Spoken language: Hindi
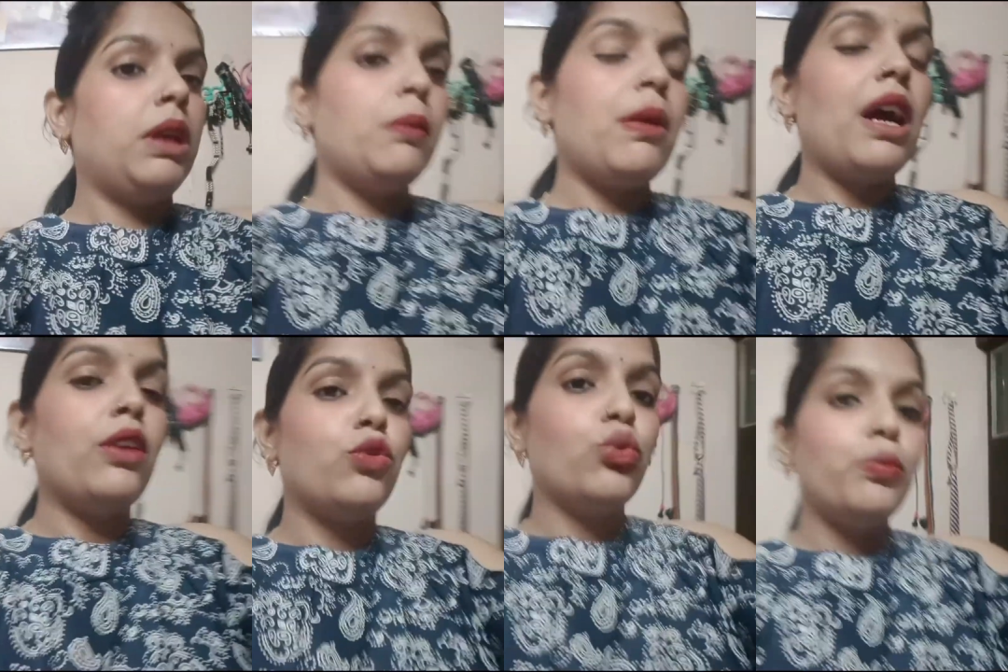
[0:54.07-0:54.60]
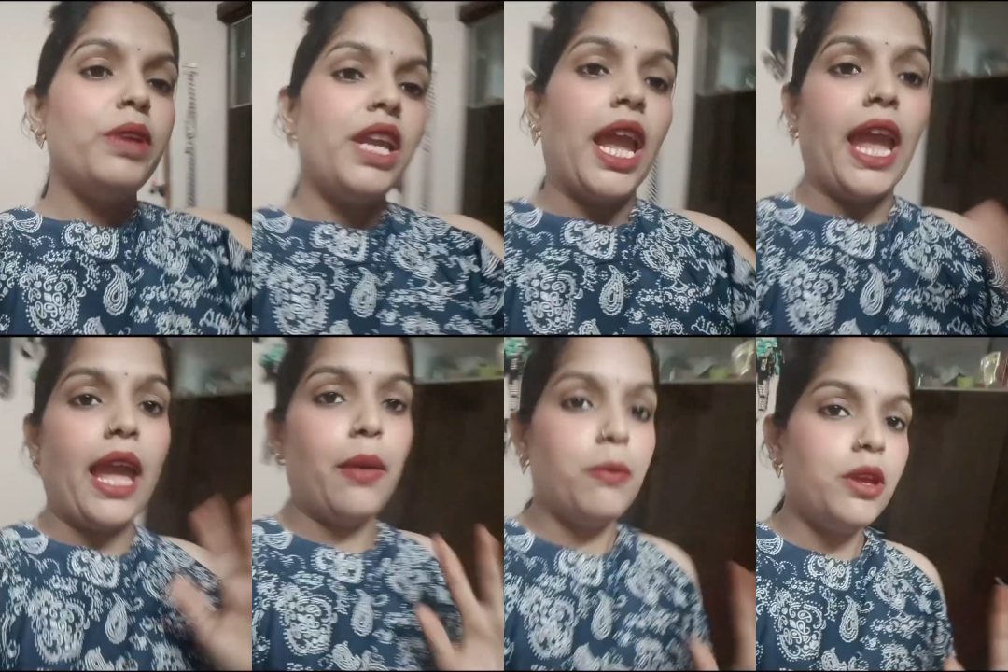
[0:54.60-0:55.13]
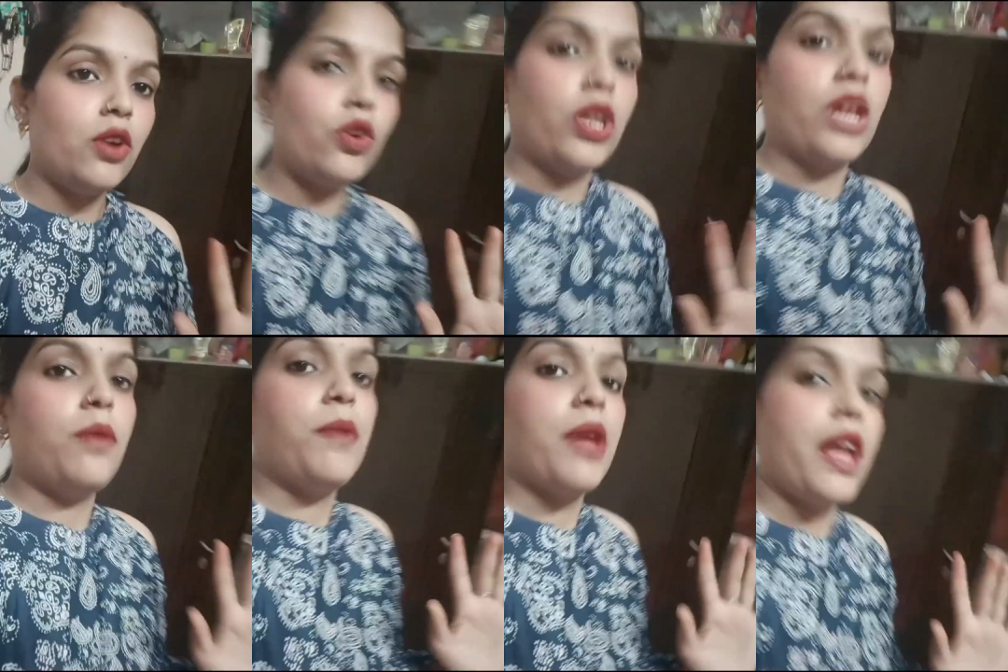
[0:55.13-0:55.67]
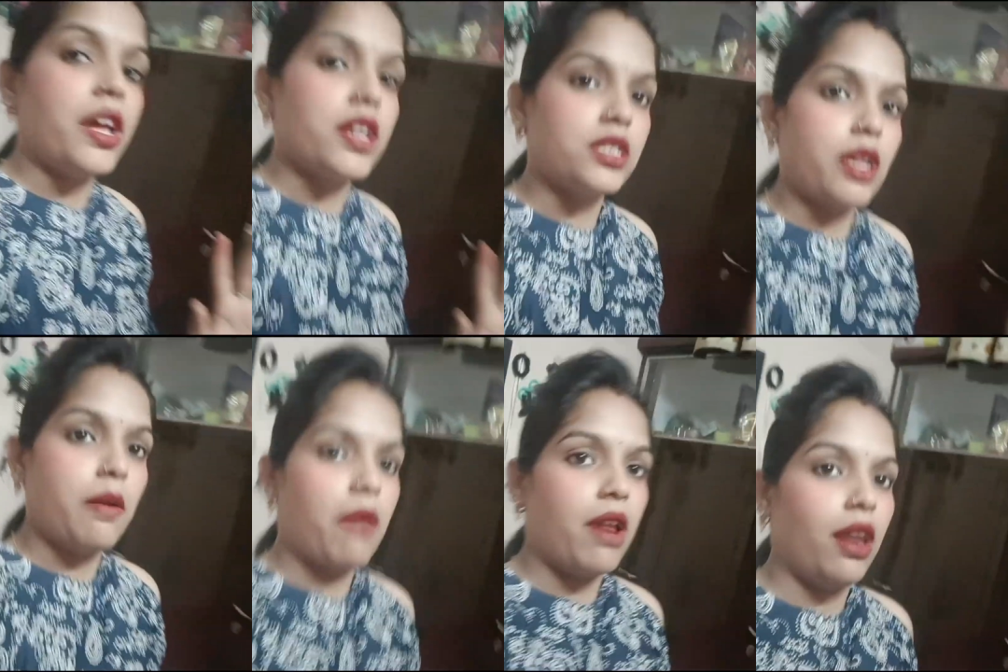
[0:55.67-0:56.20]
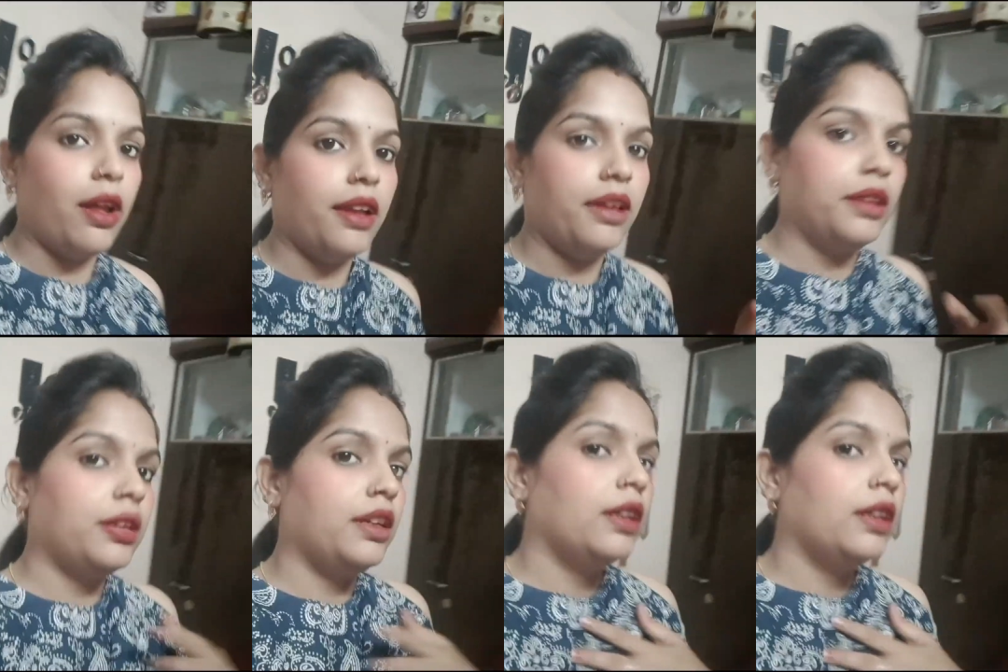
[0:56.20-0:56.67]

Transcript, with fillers: बाजू भी है भी और नहीं भी है ऐसा वाला है